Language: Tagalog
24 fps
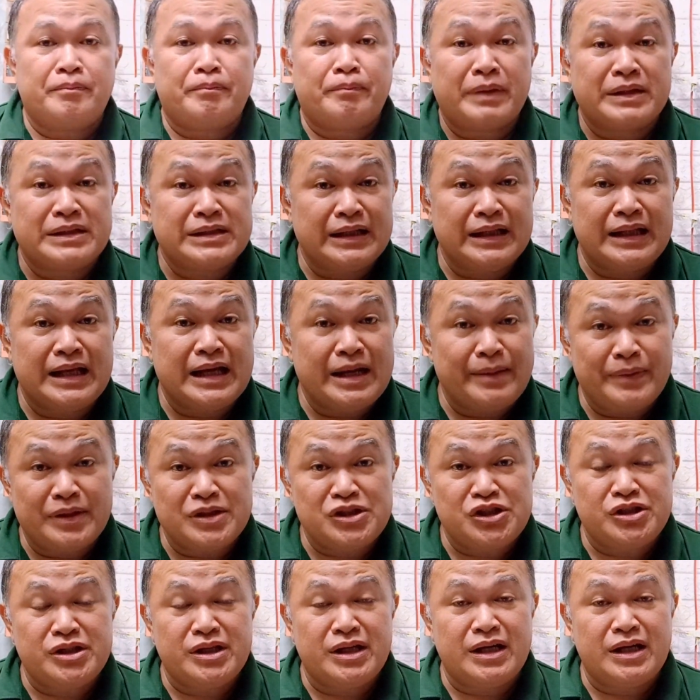Pasalamat
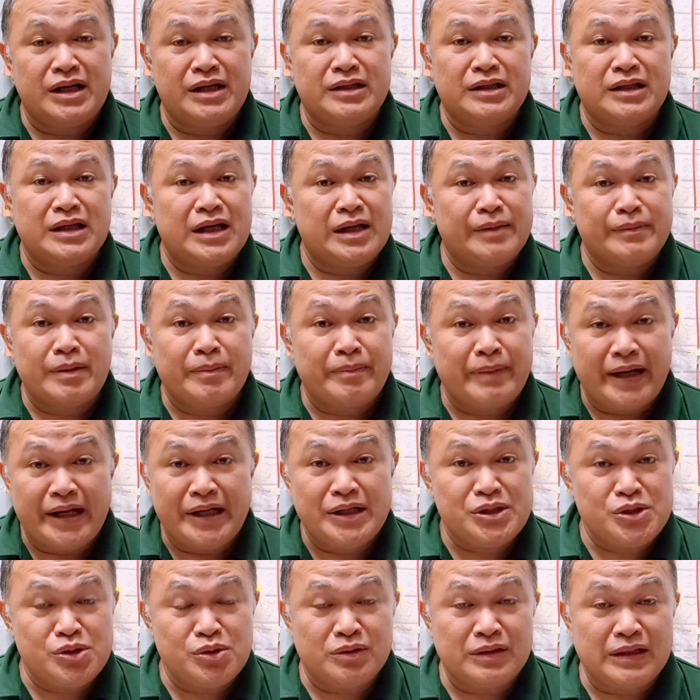siya na
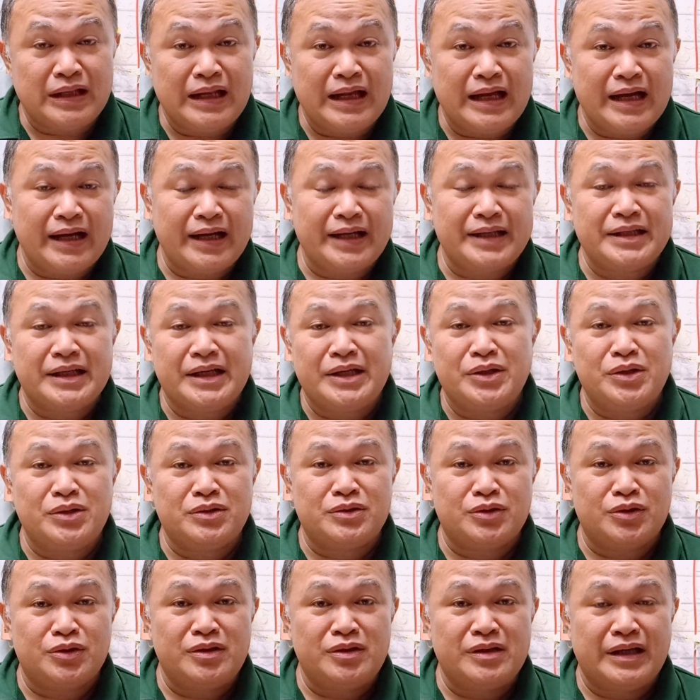mabait yung lalaki na yon,
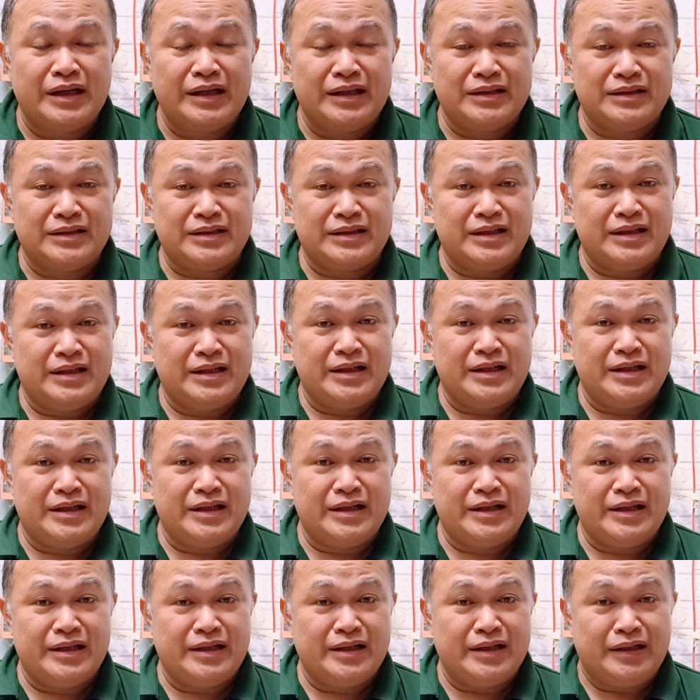no? At
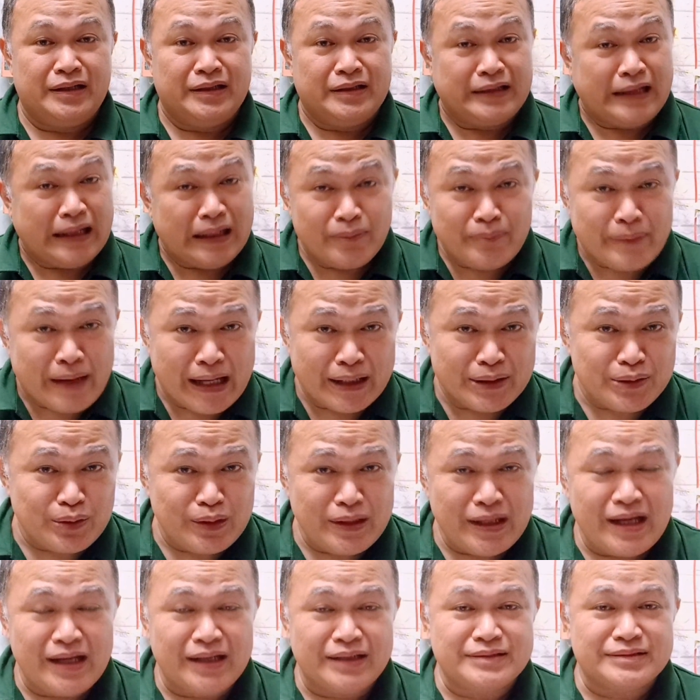uh, kalmado
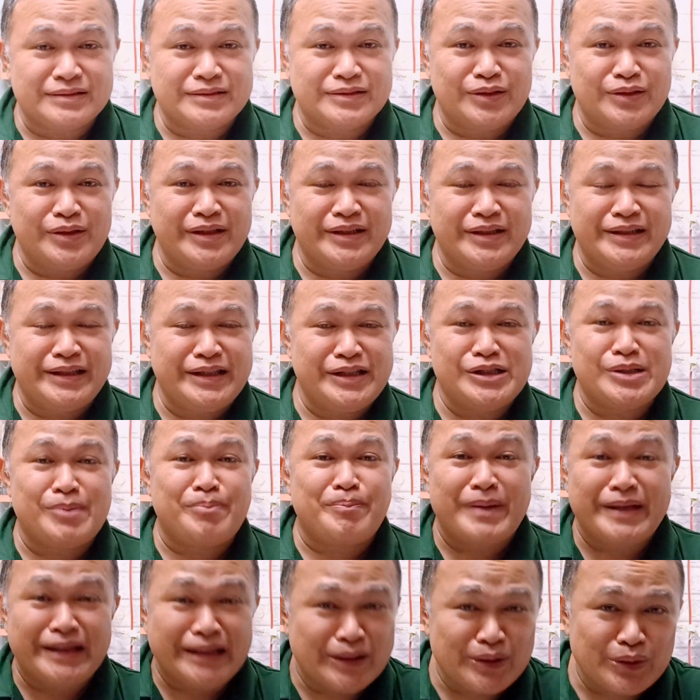lang, no? Hindi siya
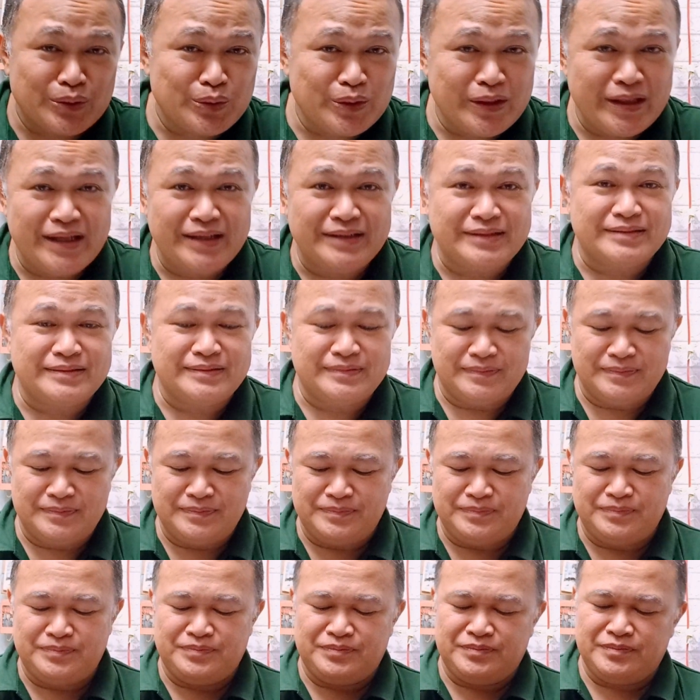pinatulan.
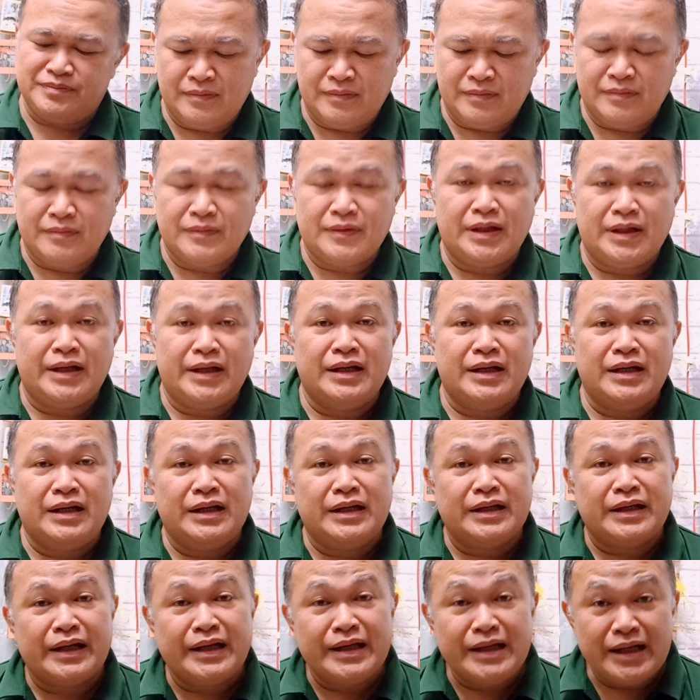
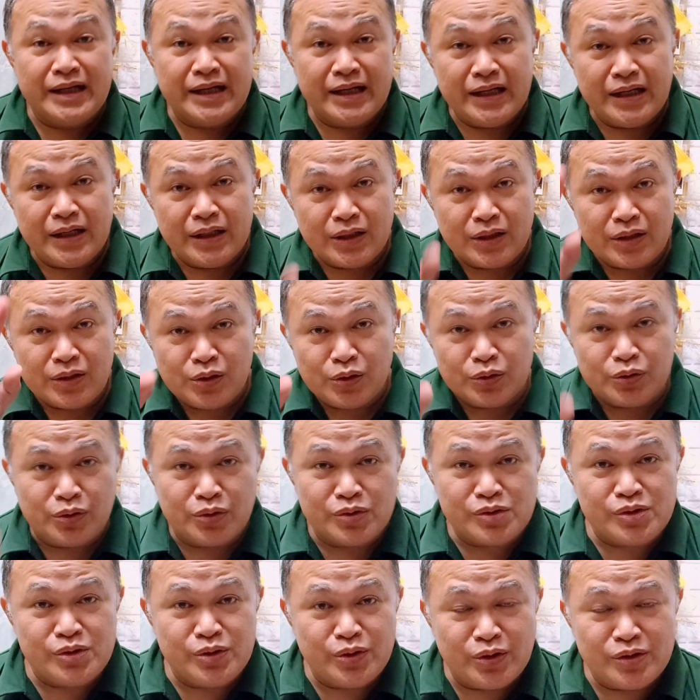Uh, kaya
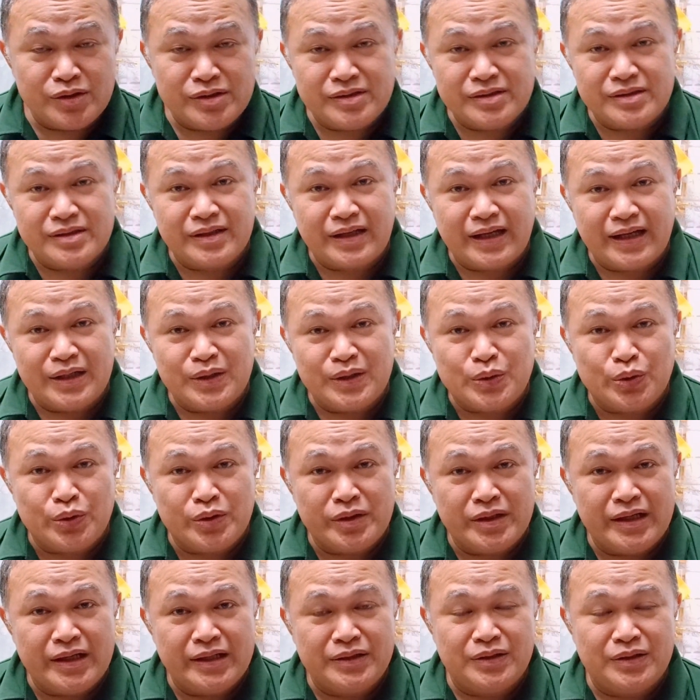kudos doon kay
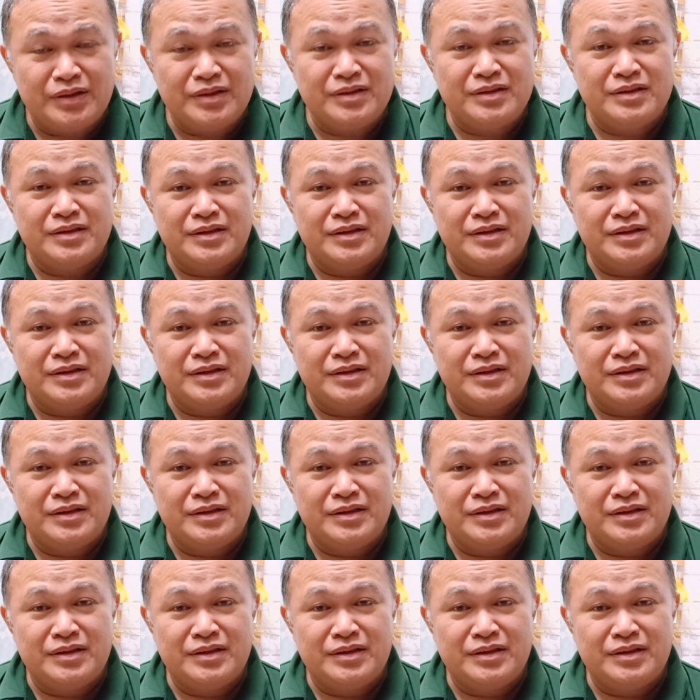Kuya, no?